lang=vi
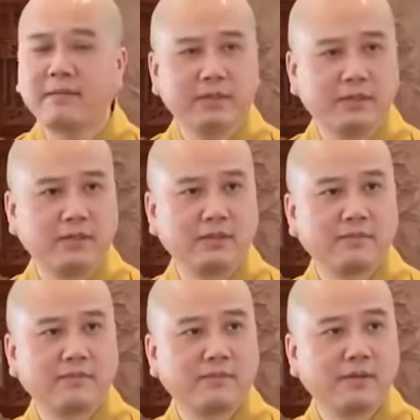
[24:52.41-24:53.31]
10
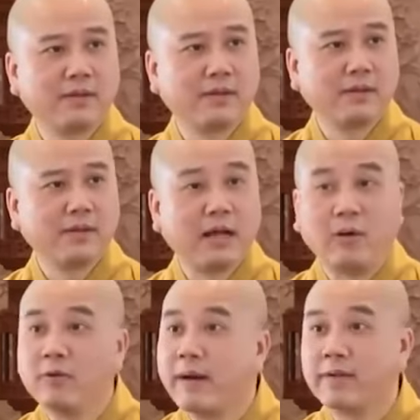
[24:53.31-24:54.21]

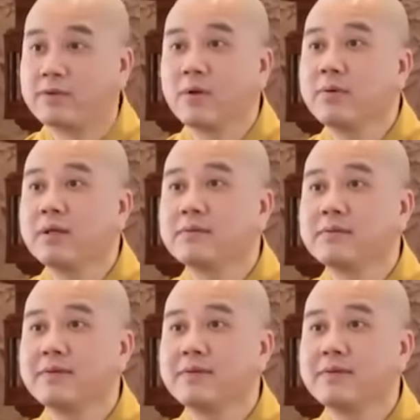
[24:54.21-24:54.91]
không có bà nào tốt hết